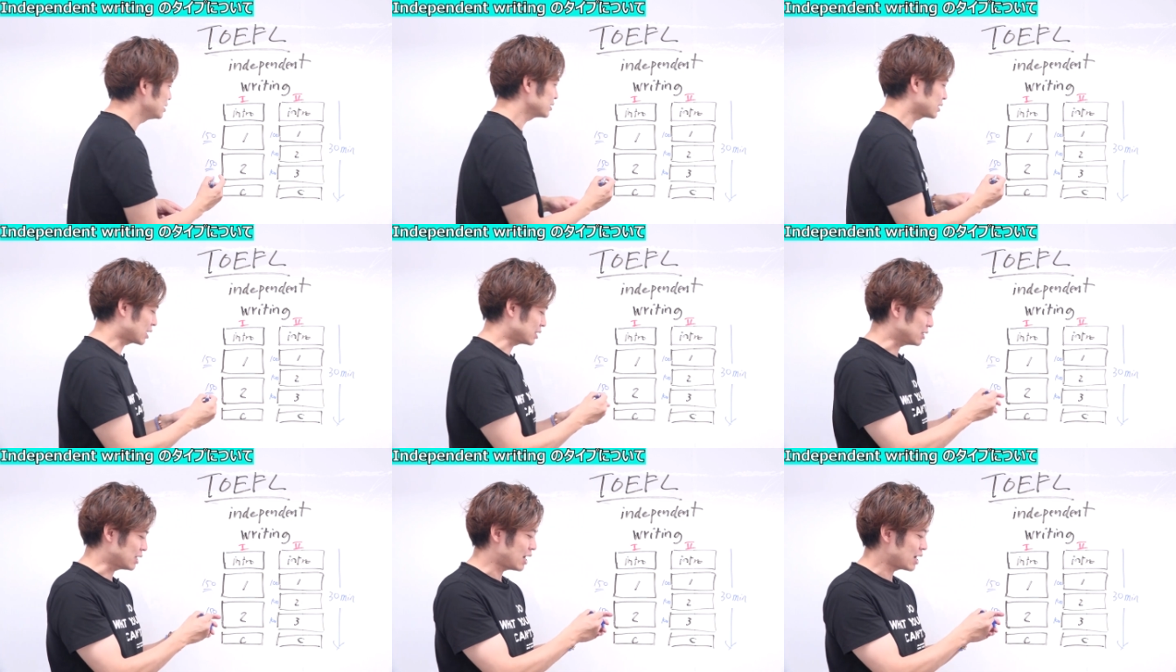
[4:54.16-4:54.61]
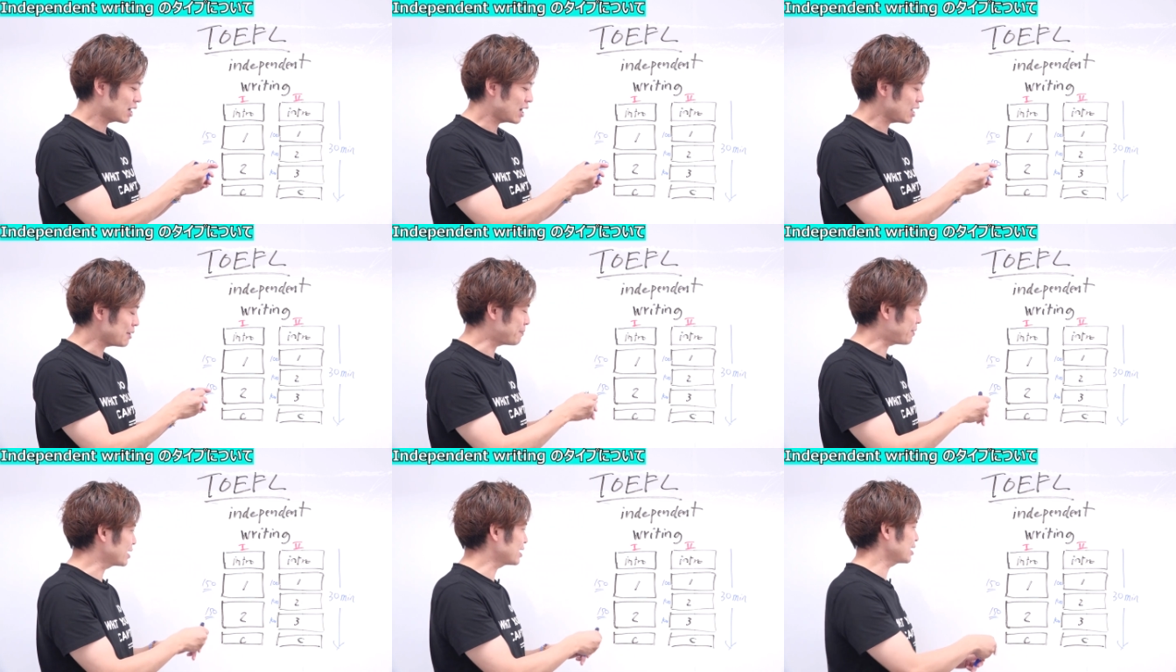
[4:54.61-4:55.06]
だから長
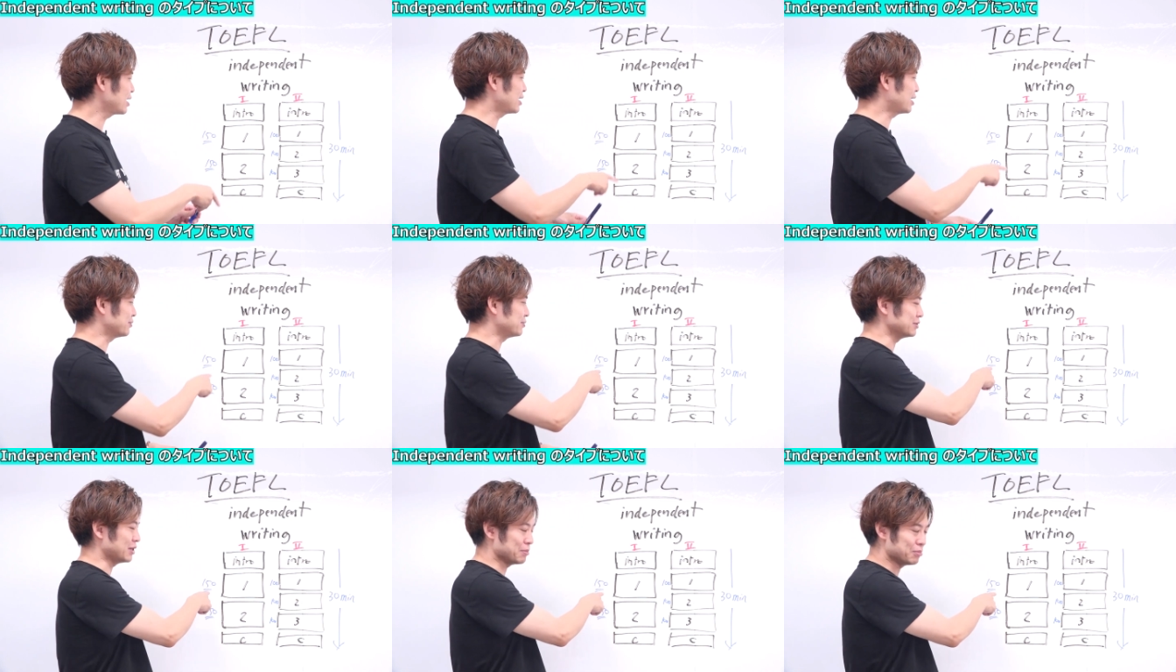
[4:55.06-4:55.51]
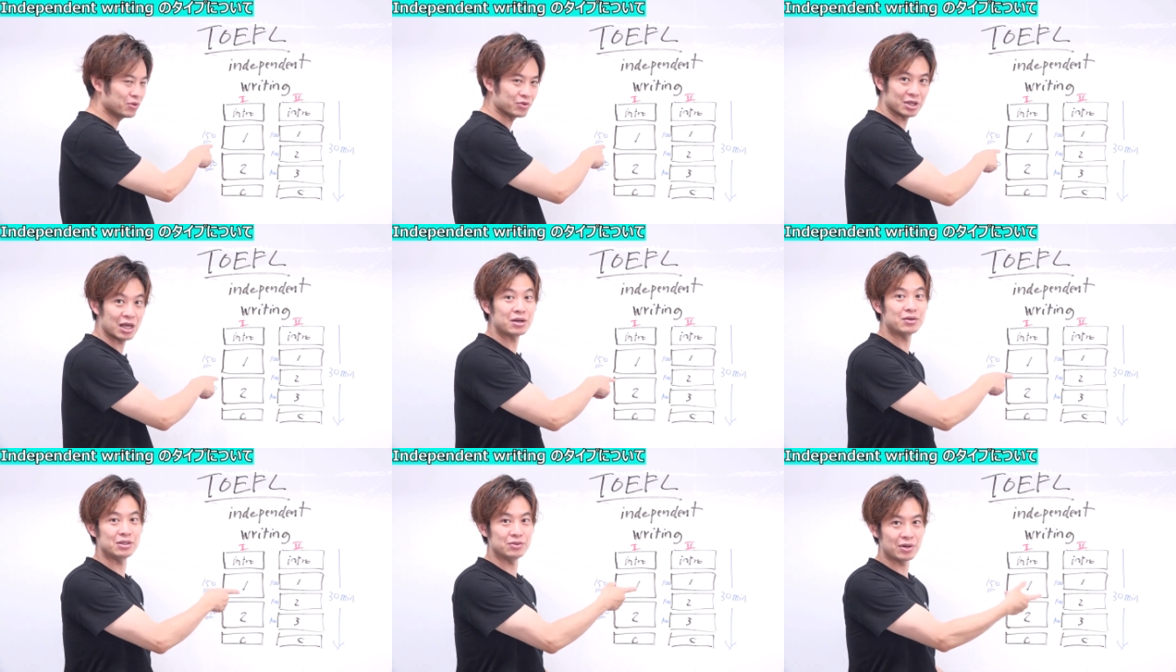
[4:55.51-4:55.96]
いパラグラフでも
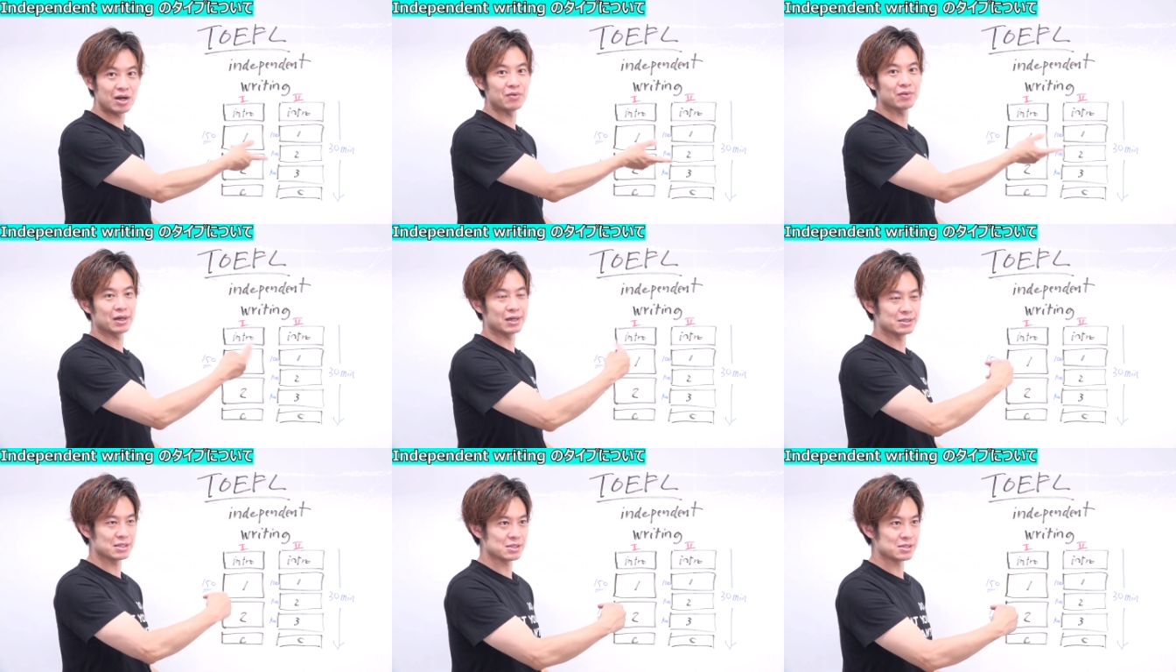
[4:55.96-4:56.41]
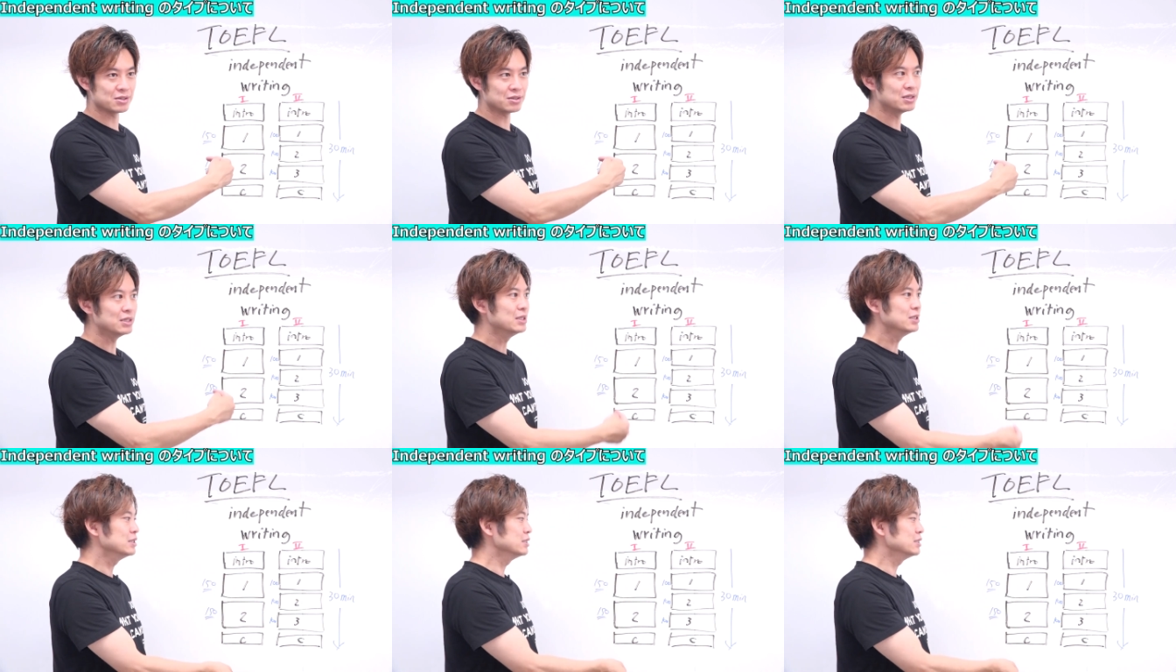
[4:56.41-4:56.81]
逆に裏を返すですよ。